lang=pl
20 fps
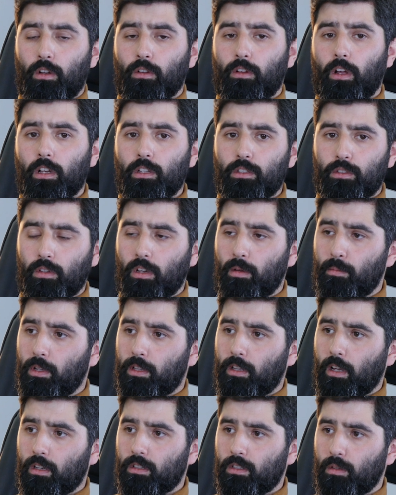
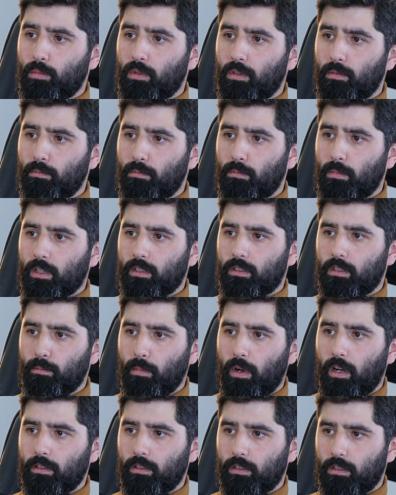lokalizujemy tak, żeby
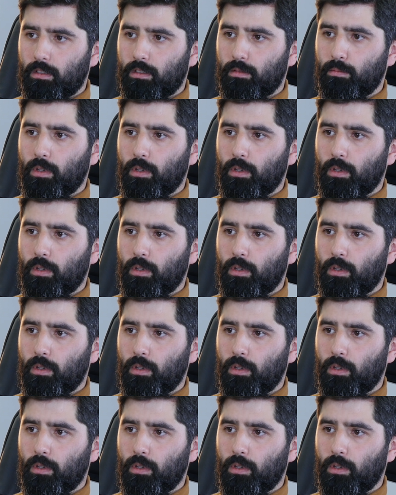maksymalnie się